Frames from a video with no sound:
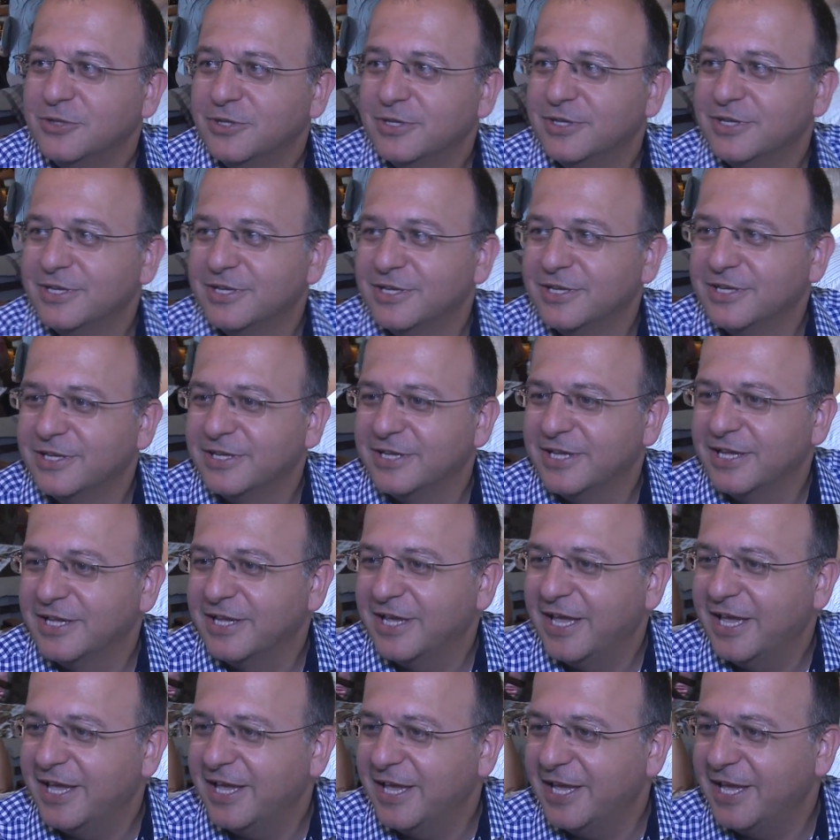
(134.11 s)
E,
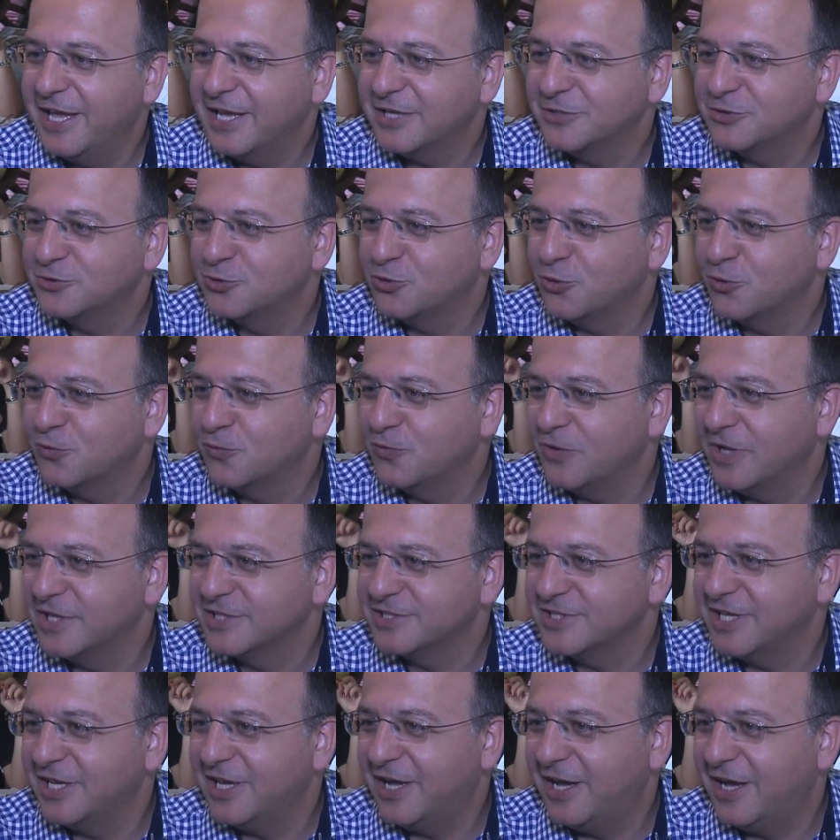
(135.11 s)
eğer çok
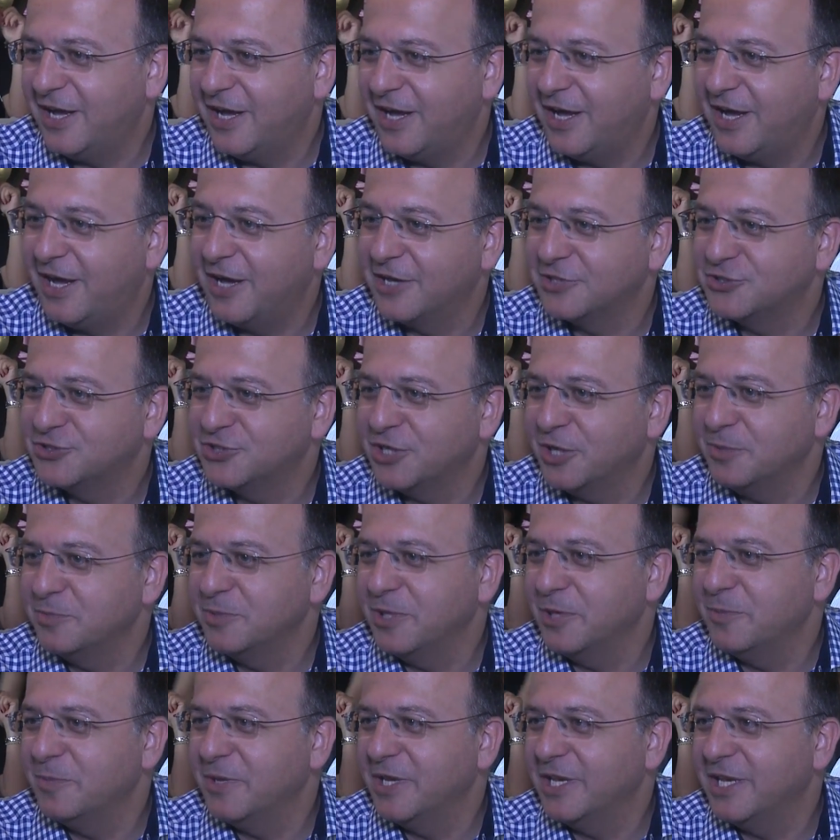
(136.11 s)
fazla akşam
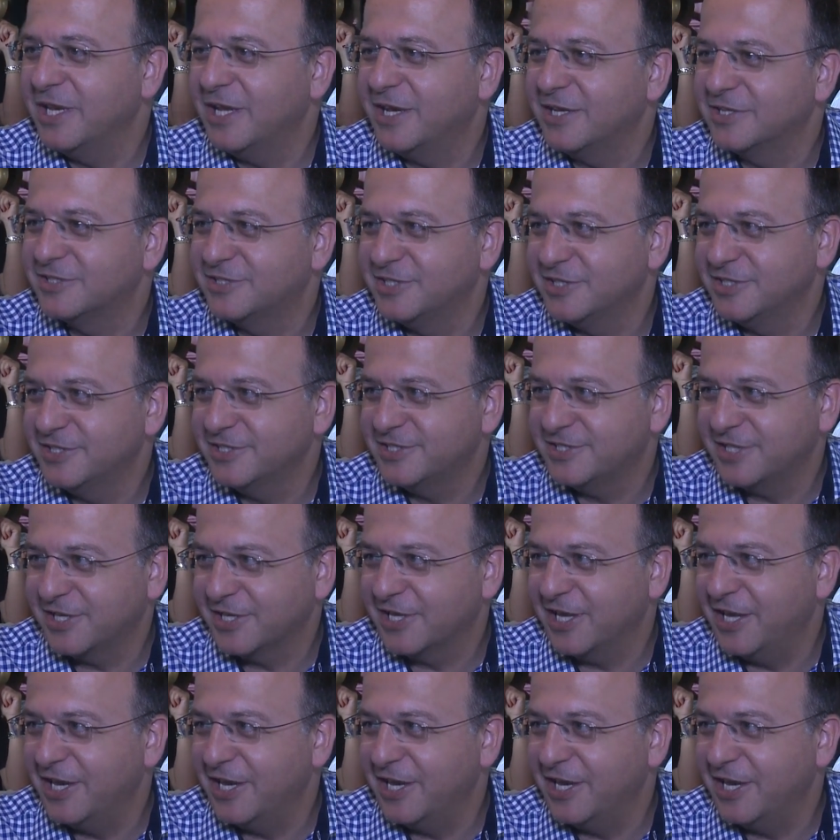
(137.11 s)
yemeğini aktarırsak